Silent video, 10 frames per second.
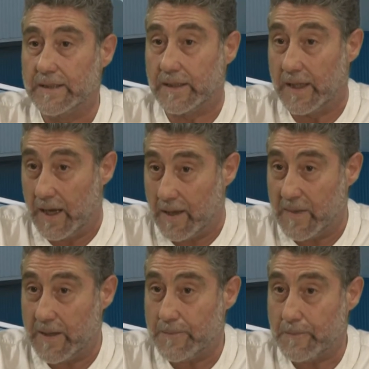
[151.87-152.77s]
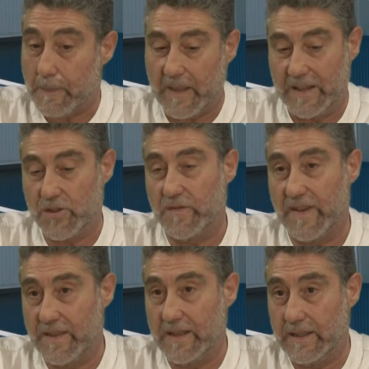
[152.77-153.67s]
de Alama y eso
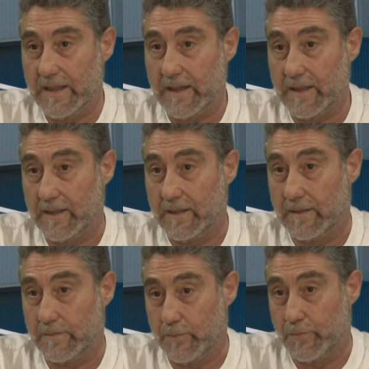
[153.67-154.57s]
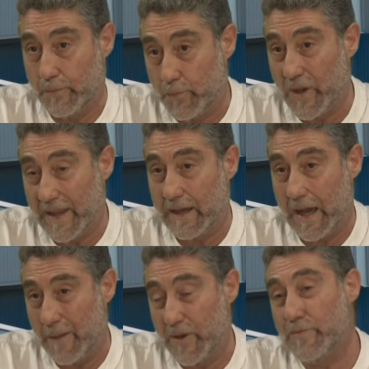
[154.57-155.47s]
facilita que pueda
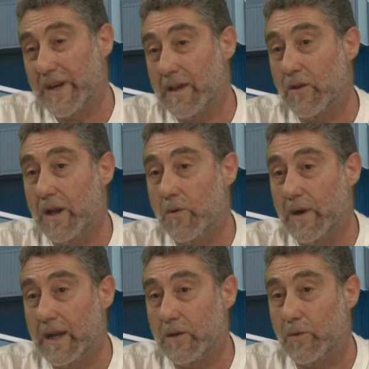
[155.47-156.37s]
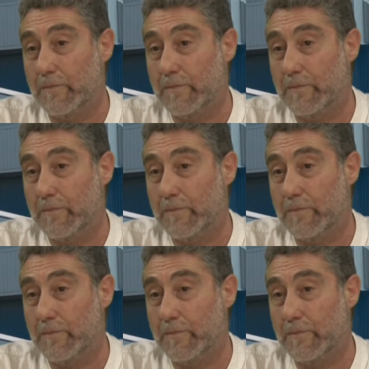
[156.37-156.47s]
haber un mercado laboral